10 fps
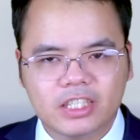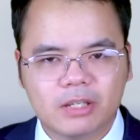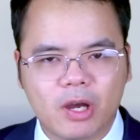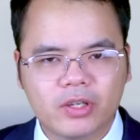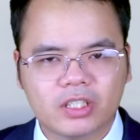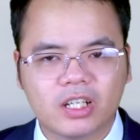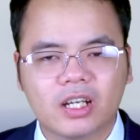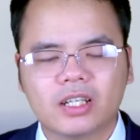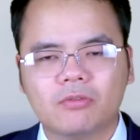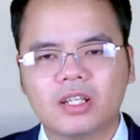Nhà báo Hiên Cờ
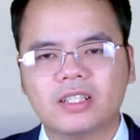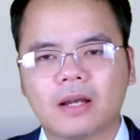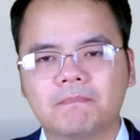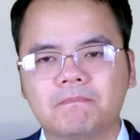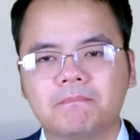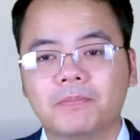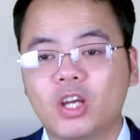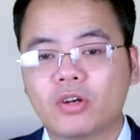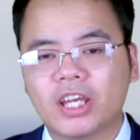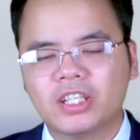kết luận rằng
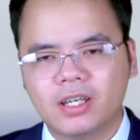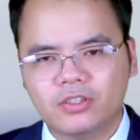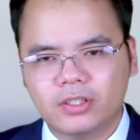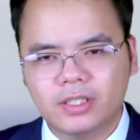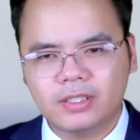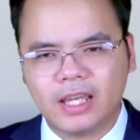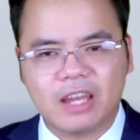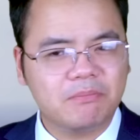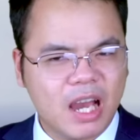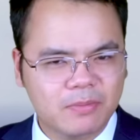điều này khiến cho những
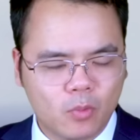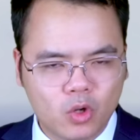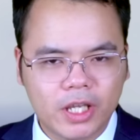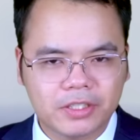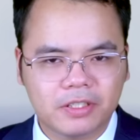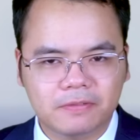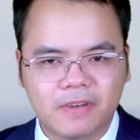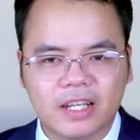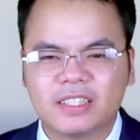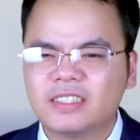kẻ ban bố lệnh trừng
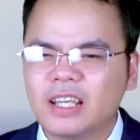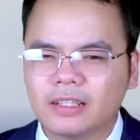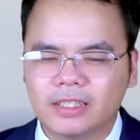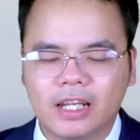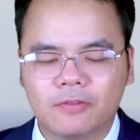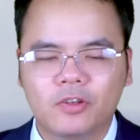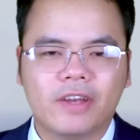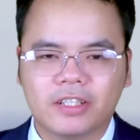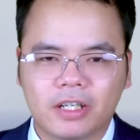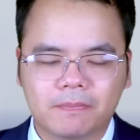phạt chẳng thể nào vui
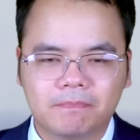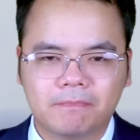vẻ được.